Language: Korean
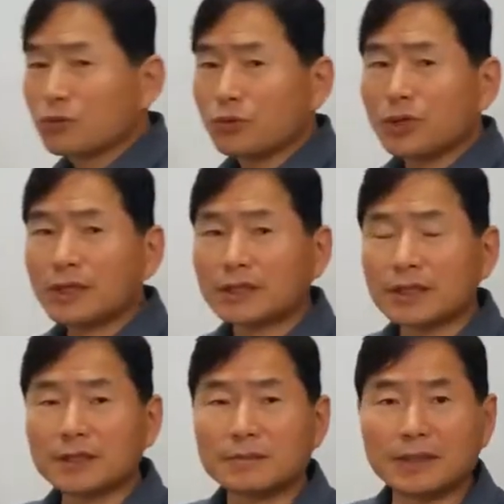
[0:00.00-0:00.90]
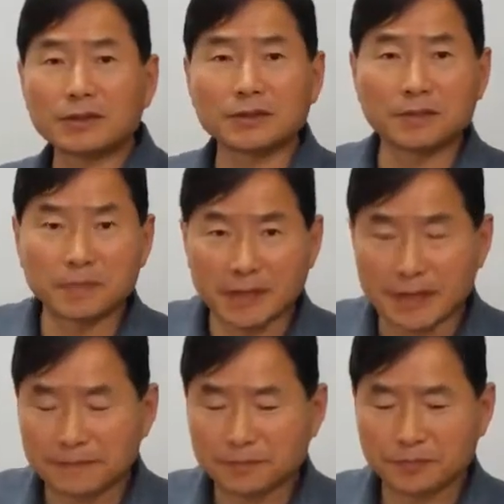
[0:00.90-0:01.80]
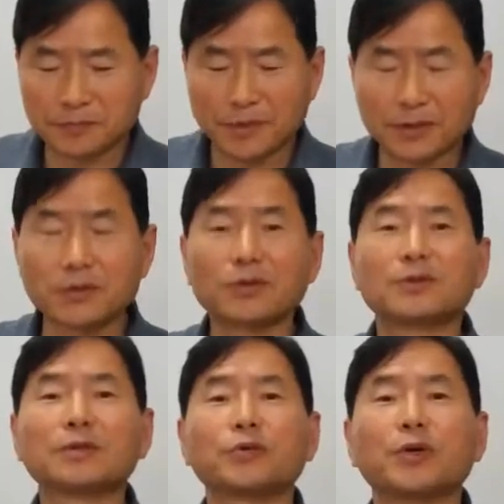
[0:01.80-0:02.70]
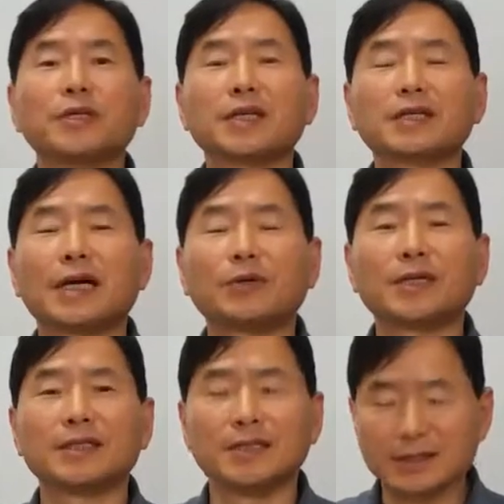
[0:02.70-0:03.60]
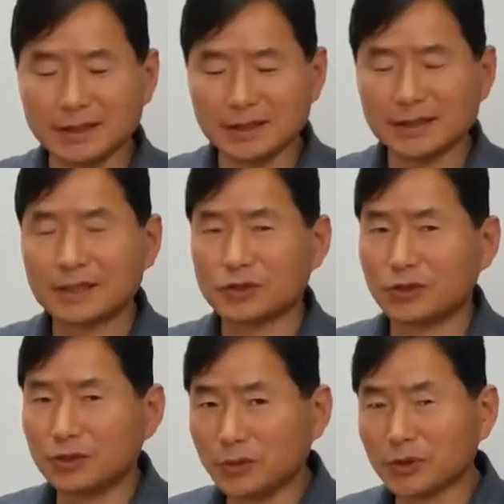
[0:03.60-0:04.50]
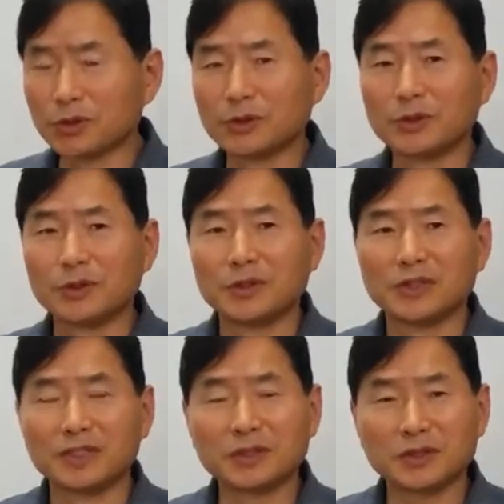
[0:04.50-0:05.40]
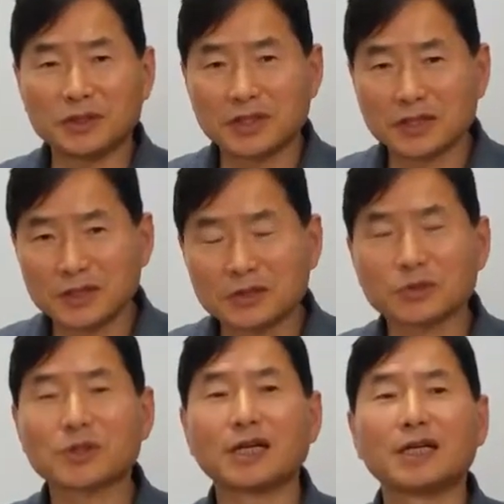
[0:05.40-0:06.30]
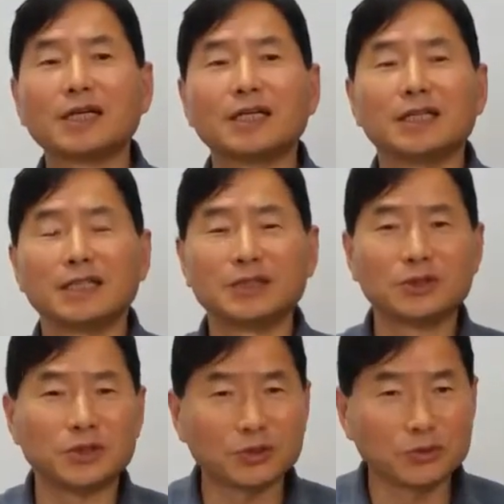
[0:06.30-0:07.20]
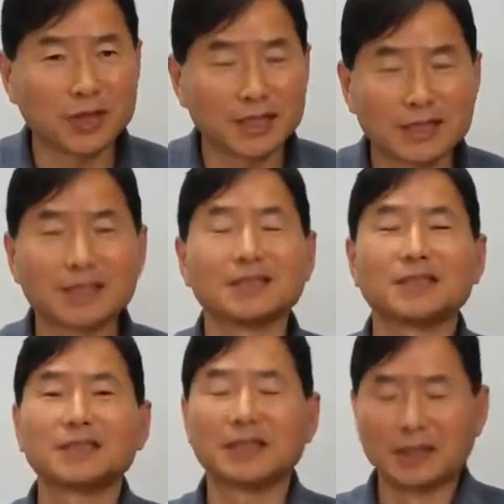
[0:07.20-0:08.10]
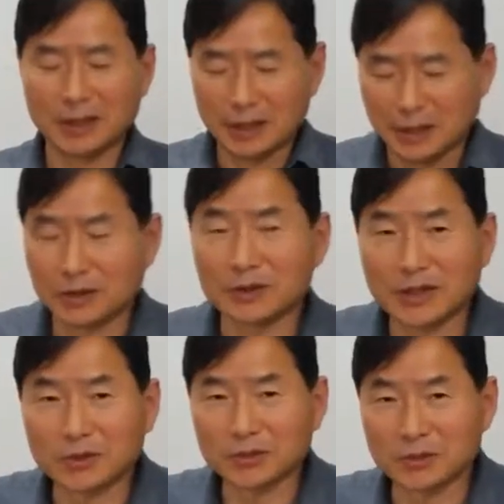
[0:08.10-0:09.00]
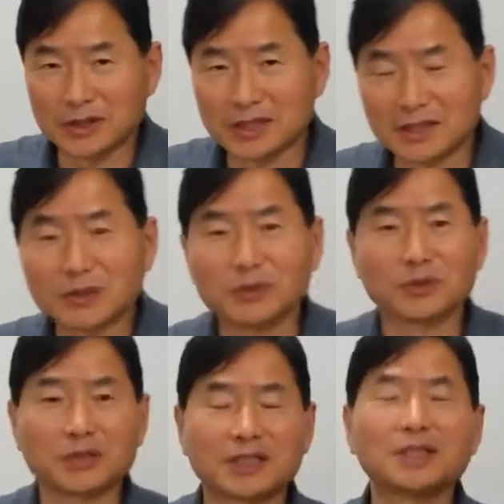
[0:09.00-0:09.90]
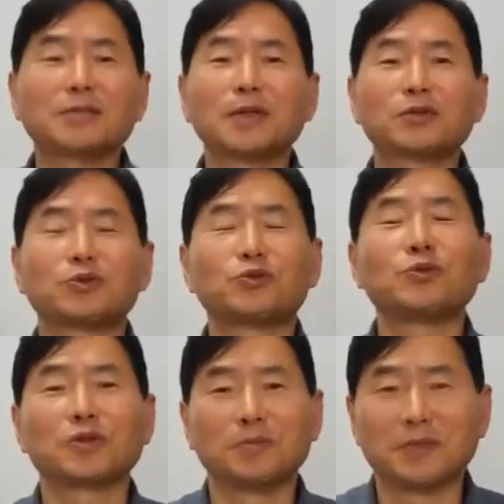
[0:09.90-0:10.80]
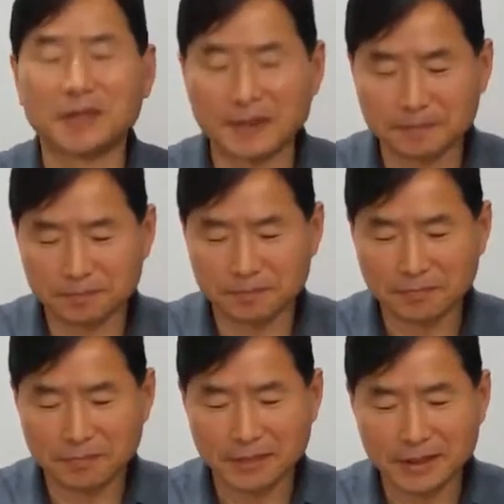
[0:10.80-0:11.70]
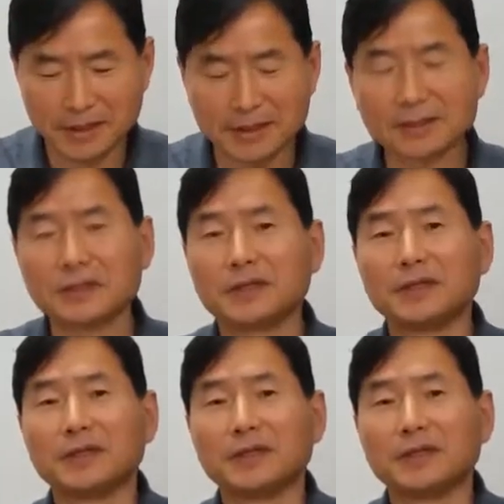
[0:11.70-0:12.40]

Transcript: 괴 하나를 만들어냅니다. 그리고 그 괴에 나와 있는 설명, 이렇게 이렇게 하는 게 좋다. 이런 식으로 해라라는 이제 그 내용들이 이제 들어 있는 거예요. 그게 바로 주역입니다. 그래서